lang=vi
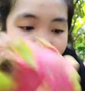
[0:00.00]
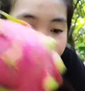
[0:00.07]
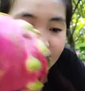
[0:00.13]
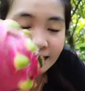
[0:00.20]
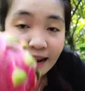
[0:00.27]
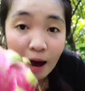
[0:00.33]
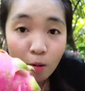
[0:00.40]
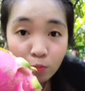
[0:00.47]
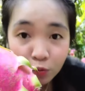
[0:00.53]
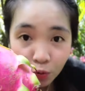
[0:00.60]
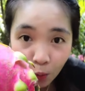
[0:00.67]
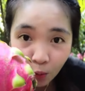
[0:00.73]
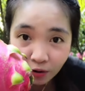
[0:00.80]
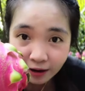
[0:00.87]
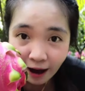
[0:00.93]
thanh long
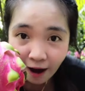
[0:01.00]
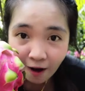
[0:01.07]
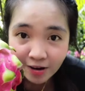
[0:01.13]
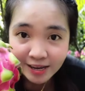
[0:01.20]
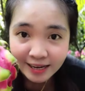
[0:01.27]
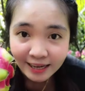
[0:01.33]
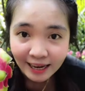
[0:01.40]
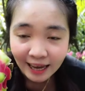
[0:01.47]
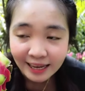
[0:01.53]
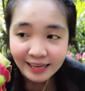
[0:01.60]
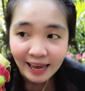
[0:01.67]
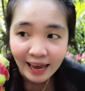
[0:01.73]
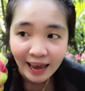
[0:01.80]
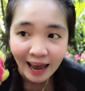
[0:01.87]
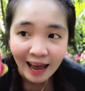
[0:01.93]
ruột đỏ nha cả
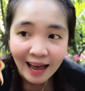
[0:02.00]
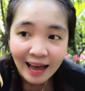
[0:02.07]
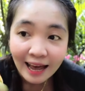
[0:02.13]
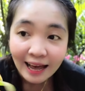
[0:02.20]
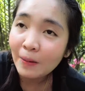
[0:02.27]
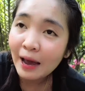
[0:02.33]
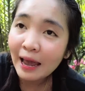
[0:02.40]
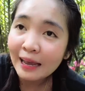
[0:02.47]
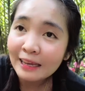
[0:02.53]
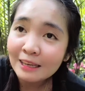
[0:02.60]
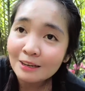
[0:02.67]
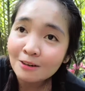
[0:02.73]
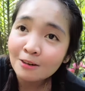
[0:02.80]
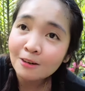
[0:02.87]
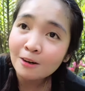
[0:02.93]
nhà tháng
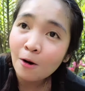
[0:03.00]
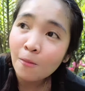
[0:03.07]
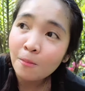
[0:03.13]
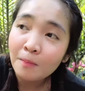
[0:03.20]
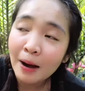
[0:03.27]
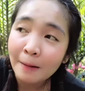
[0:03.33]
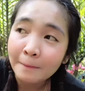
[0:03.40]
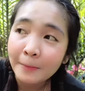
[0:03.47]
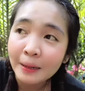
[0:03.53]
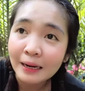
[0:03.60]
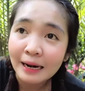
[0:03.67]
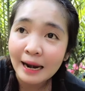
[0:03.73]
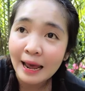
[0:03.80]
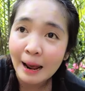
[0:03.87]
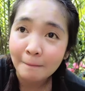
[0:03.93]
trước lúc mà
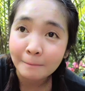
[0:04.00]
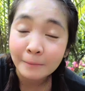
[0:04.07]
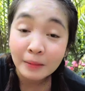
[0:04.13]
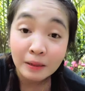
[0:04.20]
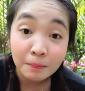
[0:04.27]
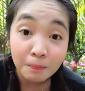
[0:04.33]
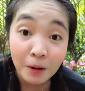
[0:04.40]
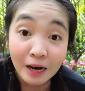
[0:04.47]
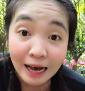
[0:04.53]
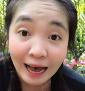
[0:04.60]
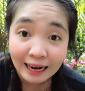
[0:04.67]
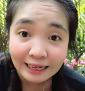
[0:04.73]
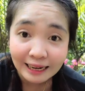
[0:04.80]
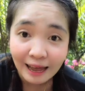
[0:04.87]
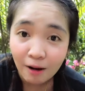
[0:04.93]
mình làm mứt
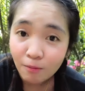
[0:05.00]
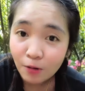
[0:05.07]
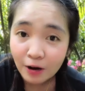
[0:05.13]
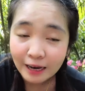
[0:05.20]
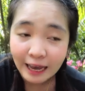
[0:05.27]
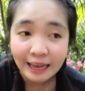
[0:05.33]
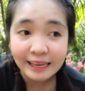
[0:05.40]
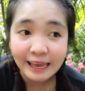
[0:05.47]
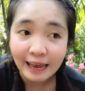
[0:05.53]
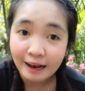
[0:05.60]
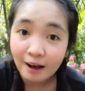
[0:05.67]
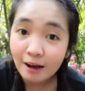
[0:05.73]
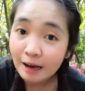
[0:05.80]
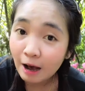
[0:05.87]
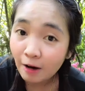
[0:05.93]
thanh long á cả nhà
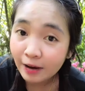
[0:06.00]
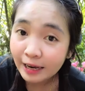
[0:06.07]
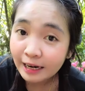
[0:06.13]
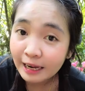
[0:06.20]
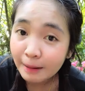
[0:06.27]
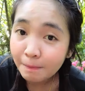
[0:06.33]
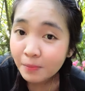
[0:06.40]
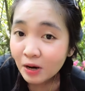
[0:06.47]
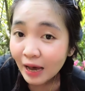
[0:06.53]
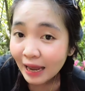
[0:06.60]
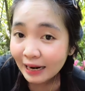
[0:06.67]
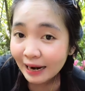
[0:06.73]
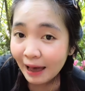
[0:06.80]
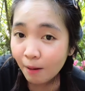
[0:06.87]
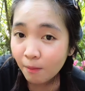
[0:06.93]
có coi cái clip mứt
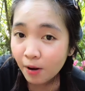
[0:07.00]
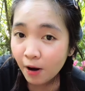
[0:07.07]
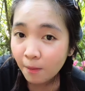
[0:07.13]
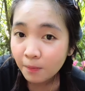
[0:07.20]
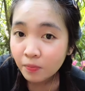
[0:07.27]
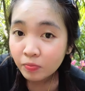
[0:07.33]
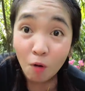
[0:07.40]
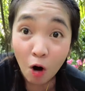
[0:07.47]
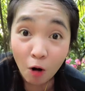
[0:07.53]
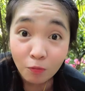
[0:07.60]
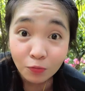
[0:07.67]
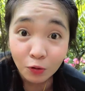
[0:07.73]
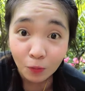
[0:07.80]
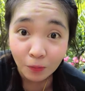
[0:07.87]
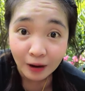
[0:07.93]
thanh long không
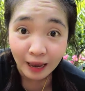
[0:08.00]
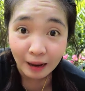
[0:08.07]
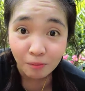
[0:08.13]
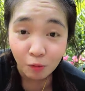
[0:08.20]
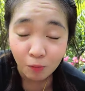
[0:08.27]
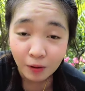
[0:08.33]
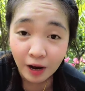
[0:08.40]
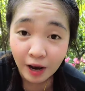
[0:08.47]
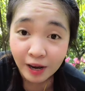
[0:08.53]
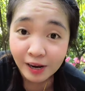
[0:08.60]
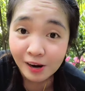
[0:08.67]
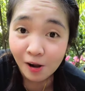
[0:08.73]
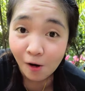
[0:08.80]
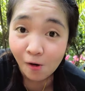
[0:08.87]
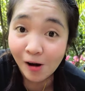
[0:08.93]
40 ngàn một ký
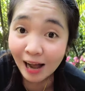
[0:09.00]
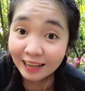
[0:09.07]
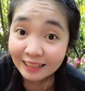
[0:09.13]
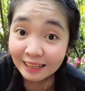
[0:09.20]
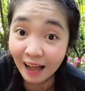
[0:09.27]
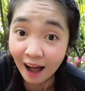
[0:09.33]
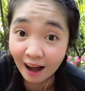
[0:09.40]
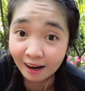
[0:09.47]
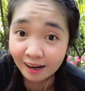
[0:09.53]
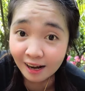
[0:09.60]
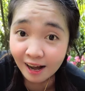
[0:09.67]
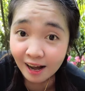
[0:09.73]
luôn thánh thần